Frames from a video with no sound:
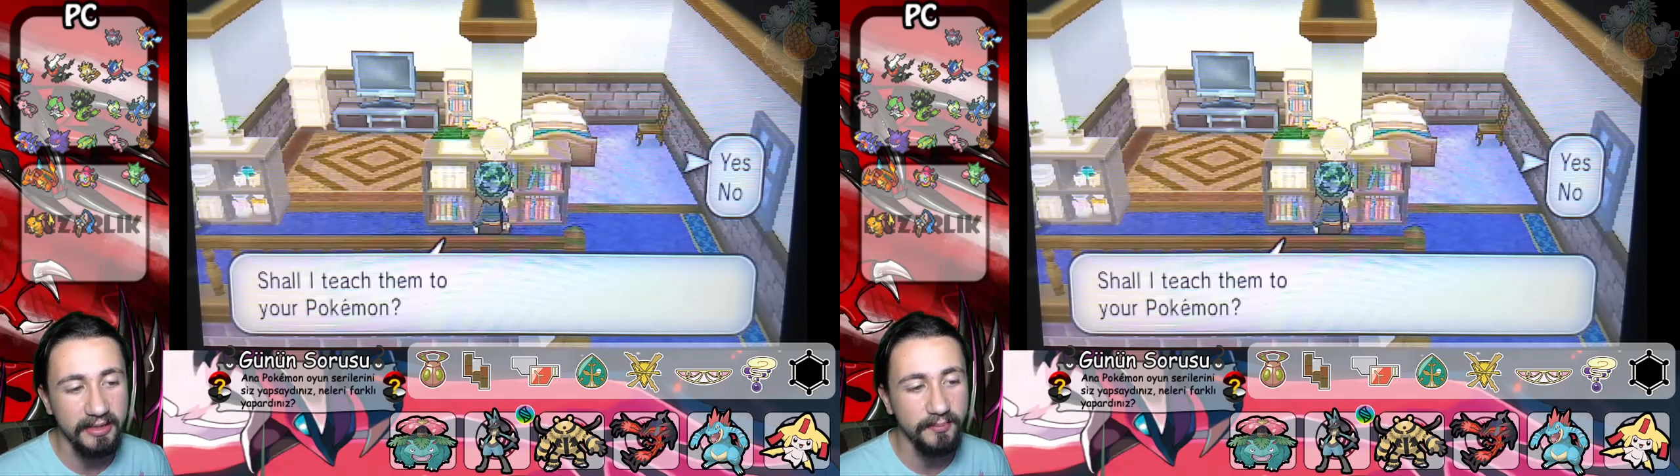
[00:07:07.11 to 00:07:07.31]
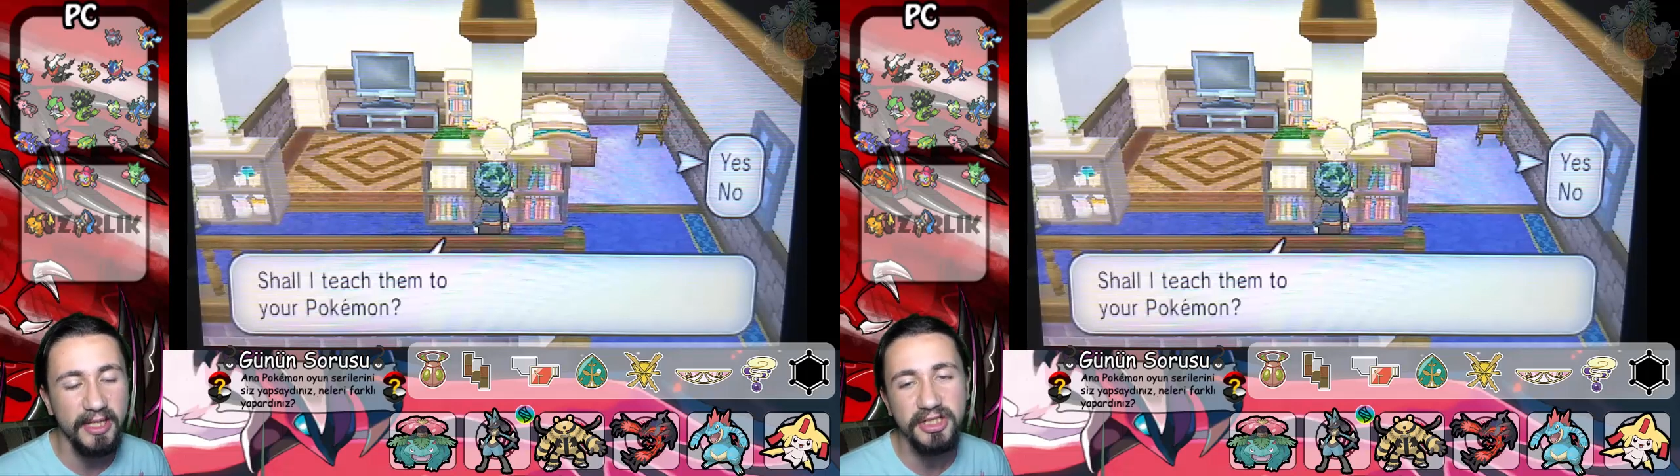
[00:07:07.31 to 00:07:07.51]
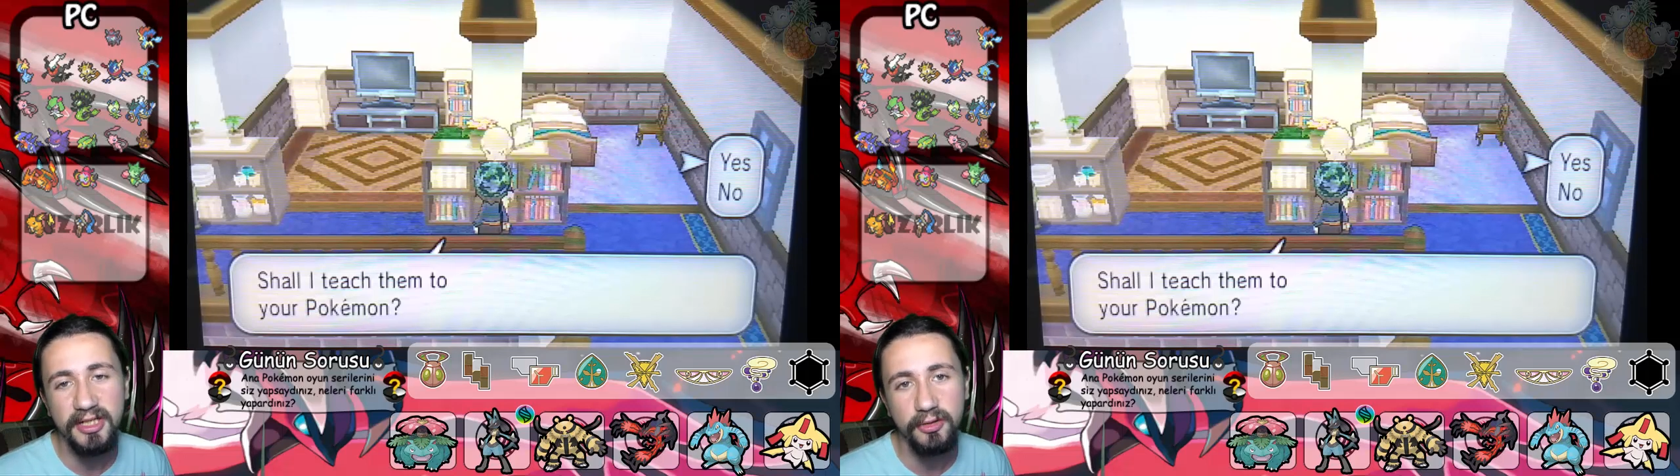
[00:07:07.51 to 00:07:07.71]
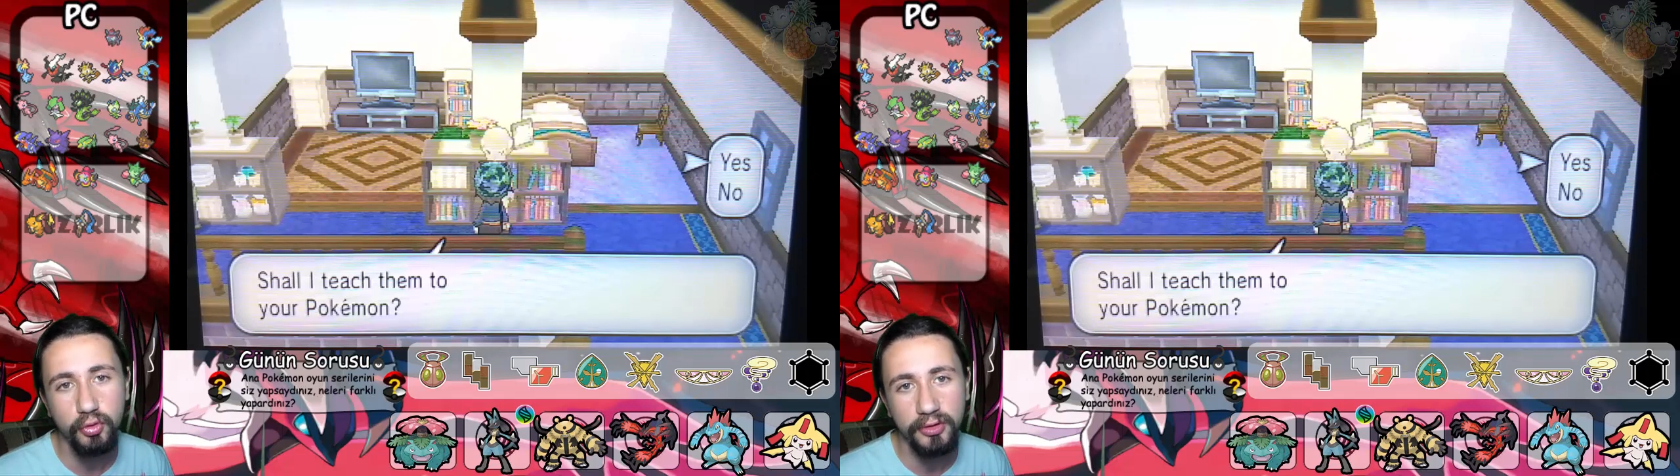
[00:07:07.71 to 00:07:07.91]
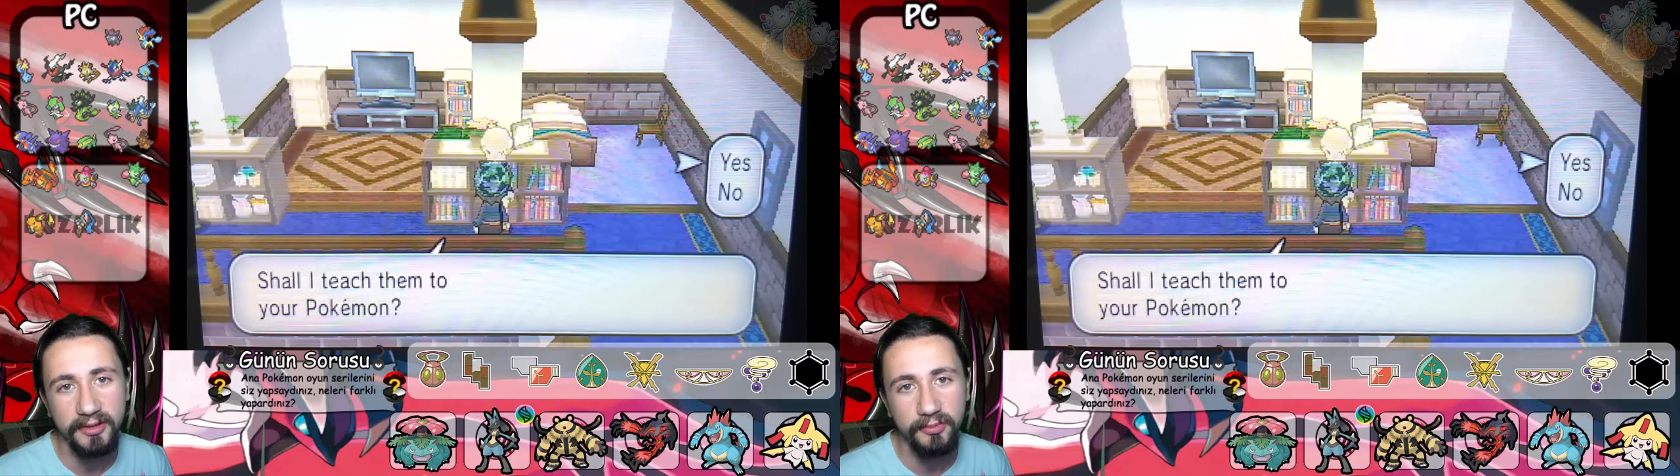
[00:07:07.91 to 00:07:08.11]
Yani 5
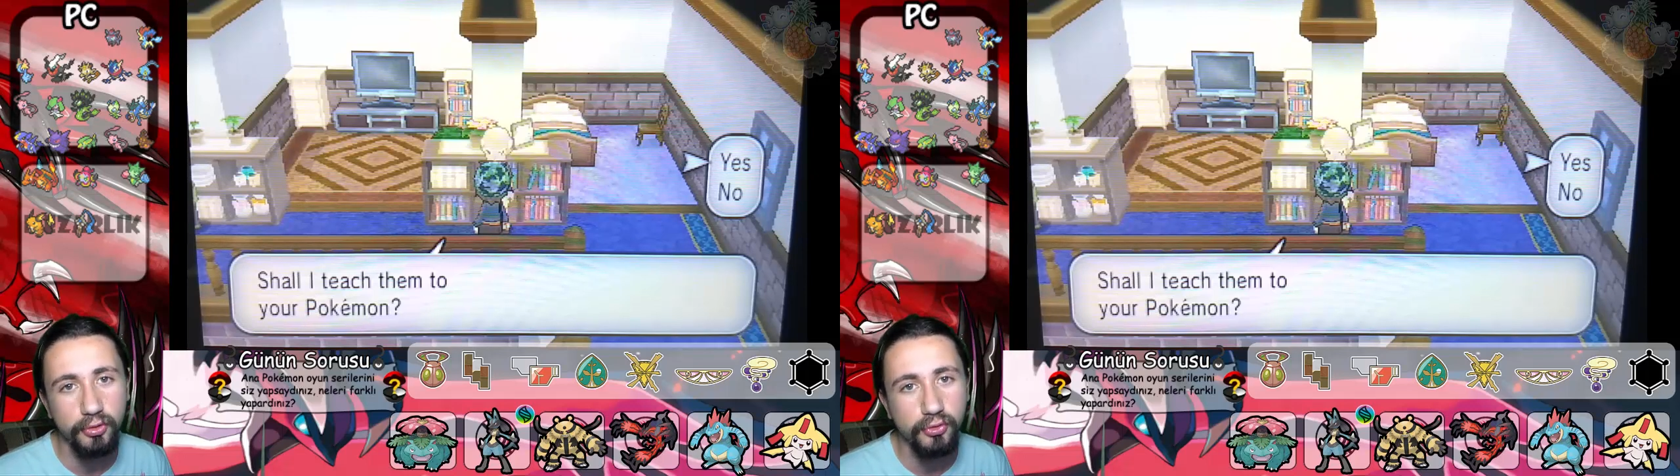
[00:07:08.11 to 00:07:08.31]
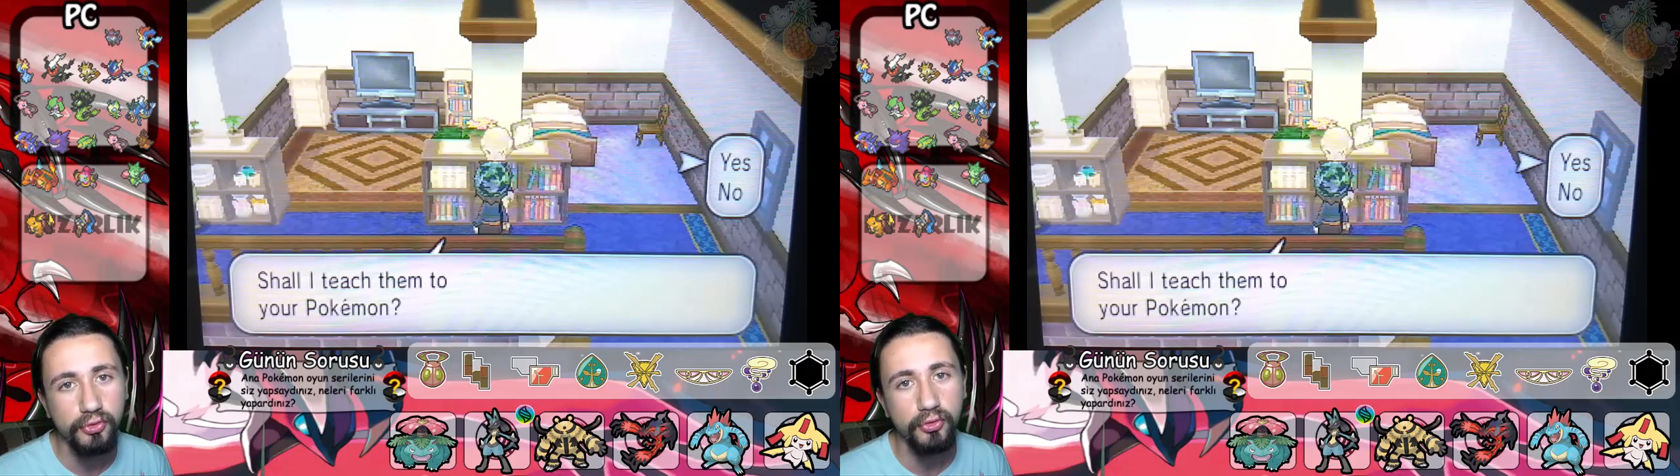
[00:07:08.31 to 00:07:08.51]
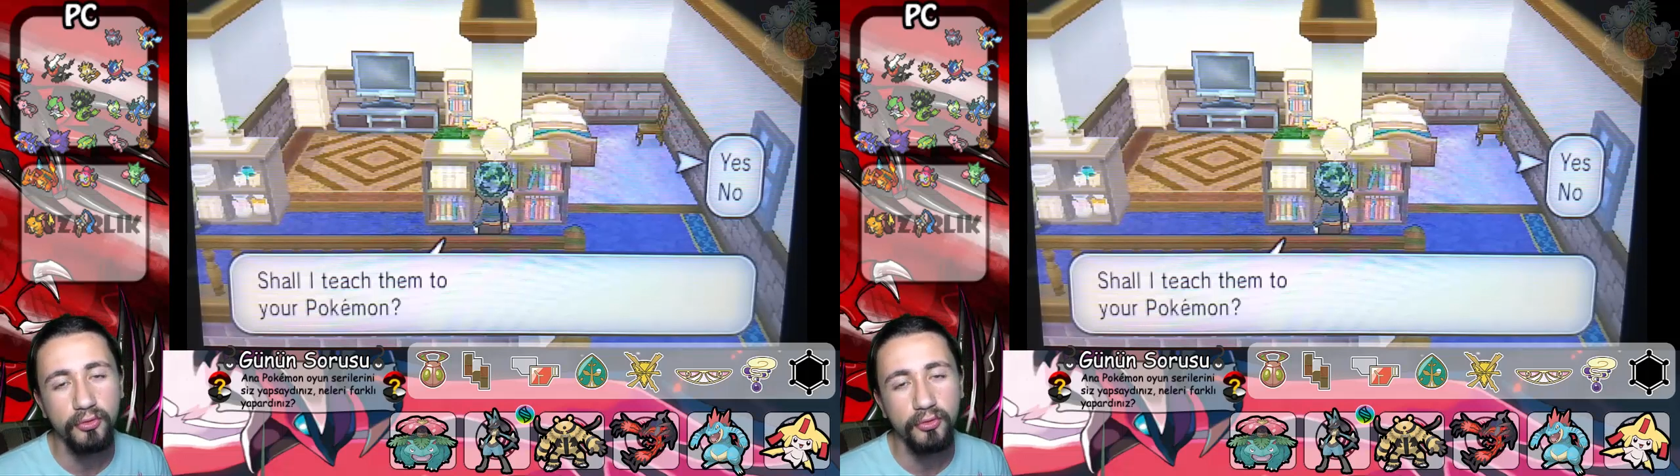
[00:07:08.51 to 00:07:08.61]
kere kullanabiliyorsunuz.